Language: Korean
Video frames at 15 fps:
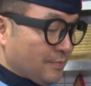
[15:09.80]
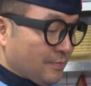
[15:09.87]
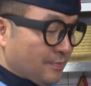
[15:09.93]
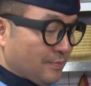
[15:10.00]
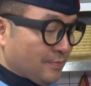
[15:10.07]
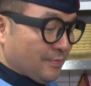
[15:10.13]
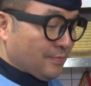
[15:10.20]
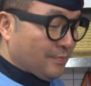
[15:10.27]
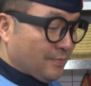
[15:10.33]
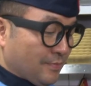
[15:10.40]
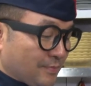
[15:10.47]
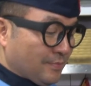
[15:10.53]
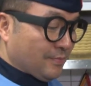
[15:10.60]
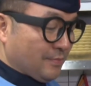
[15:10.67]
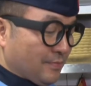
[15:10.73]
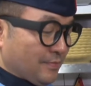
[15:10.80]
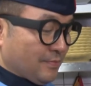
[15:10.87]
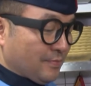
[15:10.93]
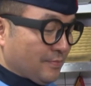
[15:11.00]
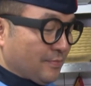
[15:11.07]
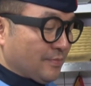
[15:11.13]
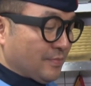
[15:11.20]
마늘하고
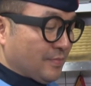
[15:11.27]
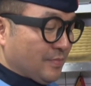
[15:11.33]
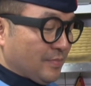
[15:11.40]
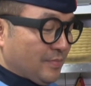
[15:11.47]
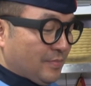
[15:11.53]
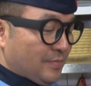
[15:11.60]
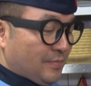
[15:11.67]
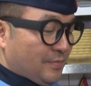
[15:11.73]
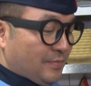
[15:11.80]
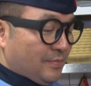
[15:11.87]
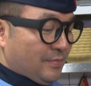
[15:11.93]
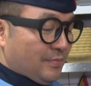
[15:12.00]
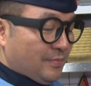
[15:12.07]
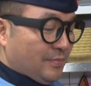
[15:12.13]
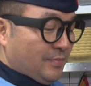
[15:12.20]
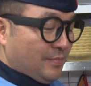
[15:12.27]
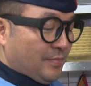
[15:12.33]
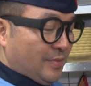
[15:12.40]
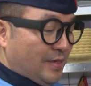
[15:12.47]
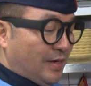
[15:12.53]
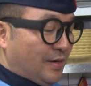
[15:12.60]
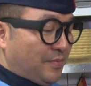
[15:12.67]
청고추를왜 볶으시는 거예요?
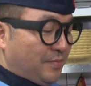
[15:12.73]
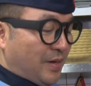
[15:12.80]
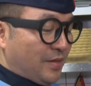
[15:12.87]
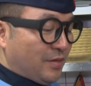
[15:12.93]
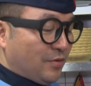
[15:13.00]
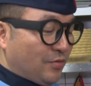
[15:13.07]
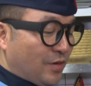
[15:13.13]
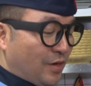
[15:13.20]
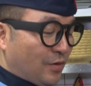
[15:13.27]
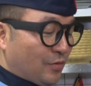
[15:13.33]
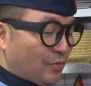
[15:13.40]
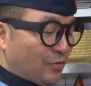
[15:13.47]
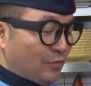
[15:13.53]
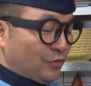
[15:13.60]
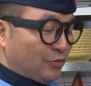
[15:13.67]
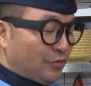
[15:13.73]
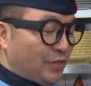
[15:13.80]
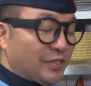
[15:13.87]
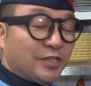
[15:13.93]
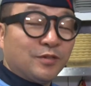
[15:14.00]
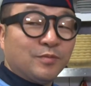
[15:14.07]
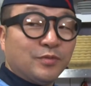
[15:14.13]
아, 마늘과
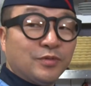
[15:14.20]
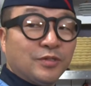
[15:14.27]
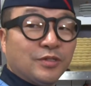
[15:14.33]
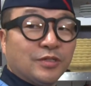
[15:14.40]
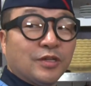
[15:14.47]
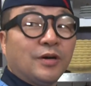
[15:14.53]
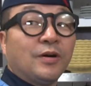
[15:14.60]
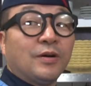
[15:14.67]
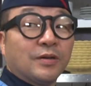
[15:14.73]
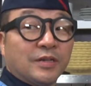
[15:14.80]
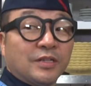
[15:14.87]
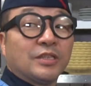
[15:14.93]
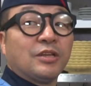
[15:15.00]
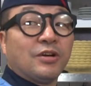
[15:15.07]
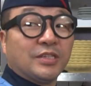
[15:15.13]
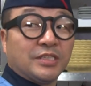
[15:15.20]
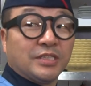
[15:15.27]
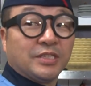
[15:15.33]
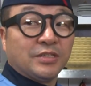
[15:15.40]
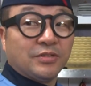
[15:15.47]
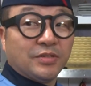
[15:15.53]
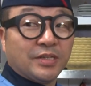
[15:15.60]
고추의 성분을 더
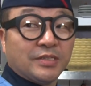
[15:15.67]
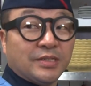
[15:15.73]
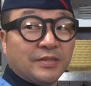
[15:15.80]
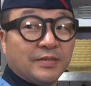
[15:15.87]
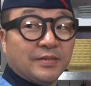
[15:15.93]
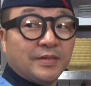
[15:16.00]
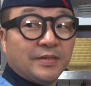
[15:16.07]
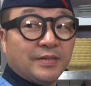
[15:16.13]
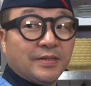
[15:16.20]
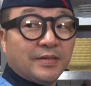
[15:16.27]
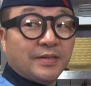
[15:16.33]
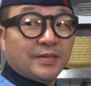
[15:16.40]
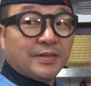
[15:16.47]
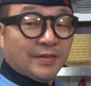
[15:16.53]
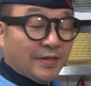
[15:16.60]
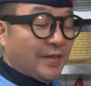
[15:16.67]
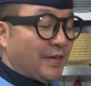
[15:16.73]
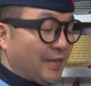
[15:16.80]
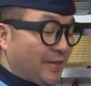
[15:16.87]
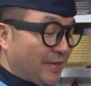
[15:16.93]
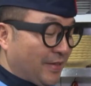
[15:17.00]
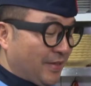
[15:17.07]
극대화시키기 위해서. 아, 그래요?
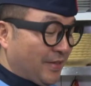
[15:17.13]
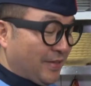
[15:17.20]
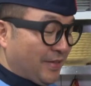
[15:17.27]
네.